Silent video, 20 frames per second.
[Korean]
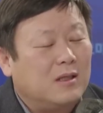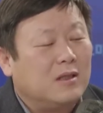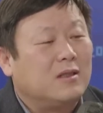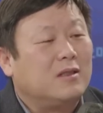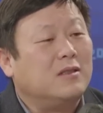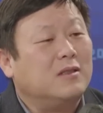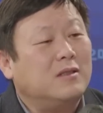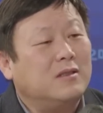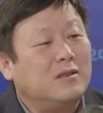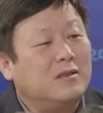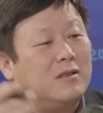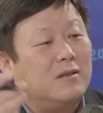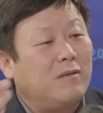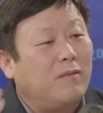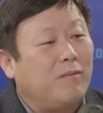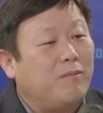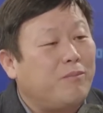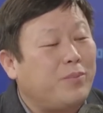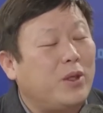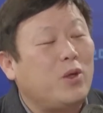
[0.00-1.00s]
그
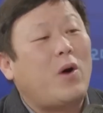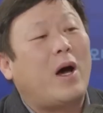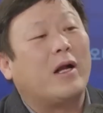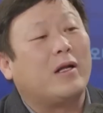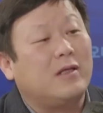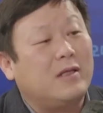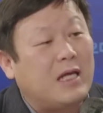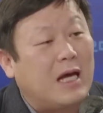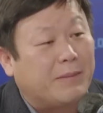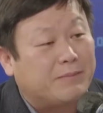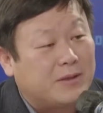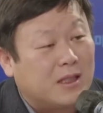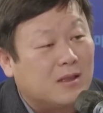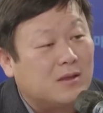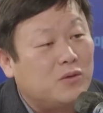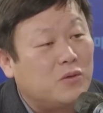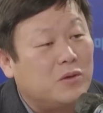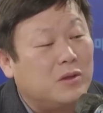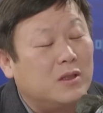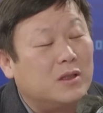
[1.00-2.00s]
비호하는데
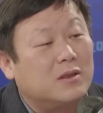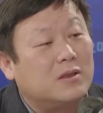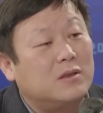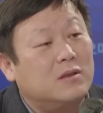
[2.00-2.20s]
앞장서고 있는